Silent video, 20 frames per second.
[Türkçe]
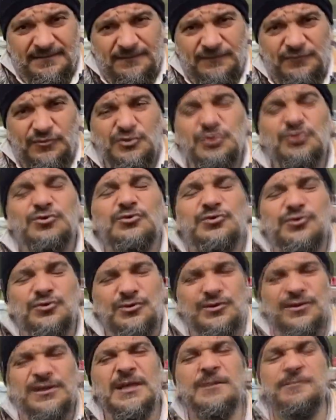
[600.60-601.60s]
vücut
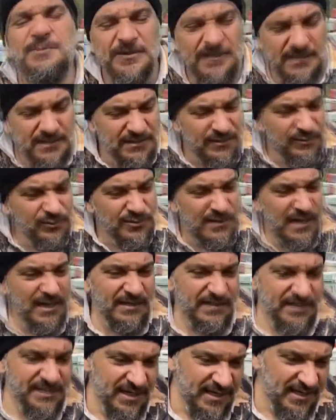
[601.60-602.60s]
yapılarını
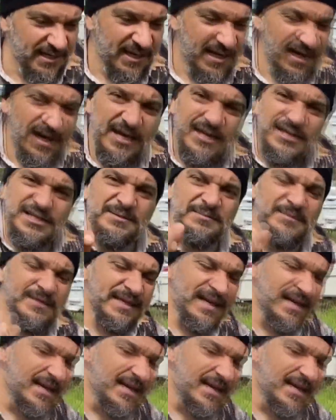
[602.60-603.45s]
düzenleyecek. Şimdi